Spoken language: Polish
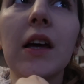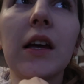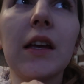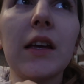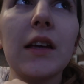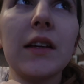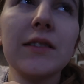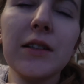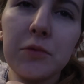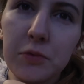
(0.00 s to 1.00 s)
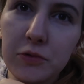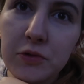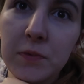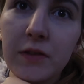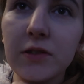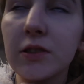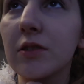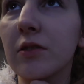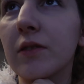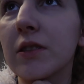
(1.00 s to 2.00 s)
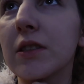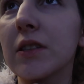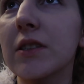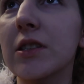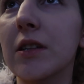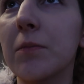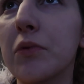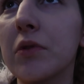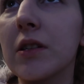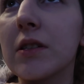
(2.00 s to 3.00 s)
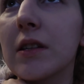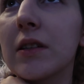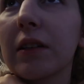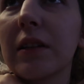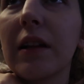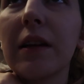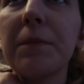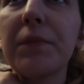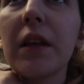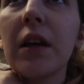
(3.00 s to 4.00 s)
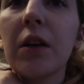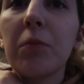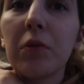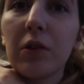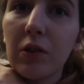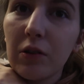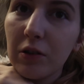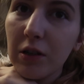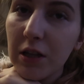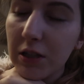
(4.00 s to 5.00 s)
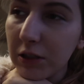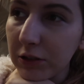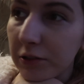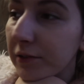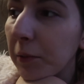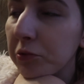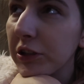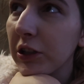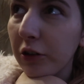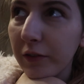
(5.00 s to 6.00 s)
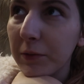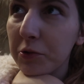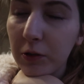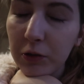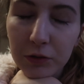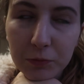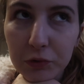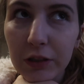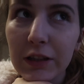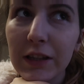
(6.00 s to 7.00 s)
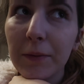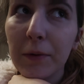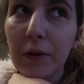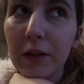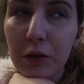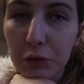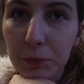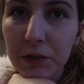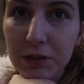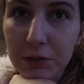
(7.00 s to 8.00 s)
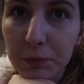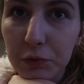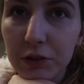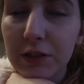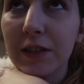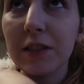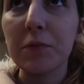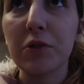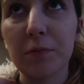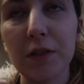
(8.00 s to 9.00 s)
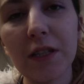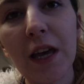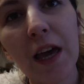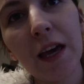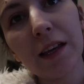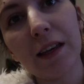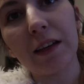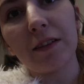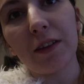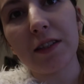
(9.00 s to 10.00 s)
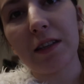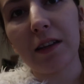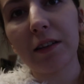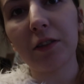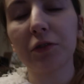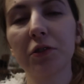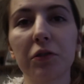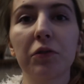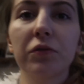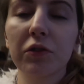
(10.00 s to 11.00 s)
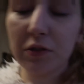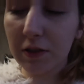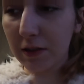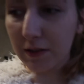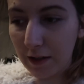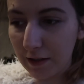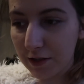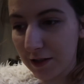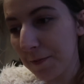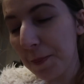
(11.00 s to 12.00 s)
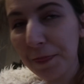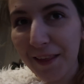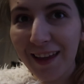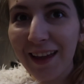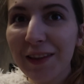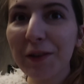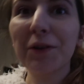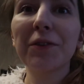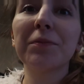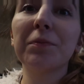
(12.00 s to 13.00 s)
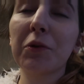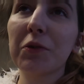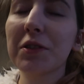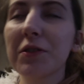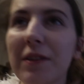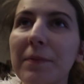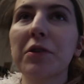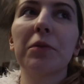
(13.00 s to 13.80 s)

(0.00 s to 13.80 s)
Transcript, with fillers: I chciałam po prostu sprawdzić, czy to wiecie, nie jest żadna próchnica i tak dalej, bo ta butelkowa na przykład, on butelki nie miał, ale to od piersi i próchnica też może być, jak wiecie, on ciągnął w nocy cyca jeszcze to mogło się coś tam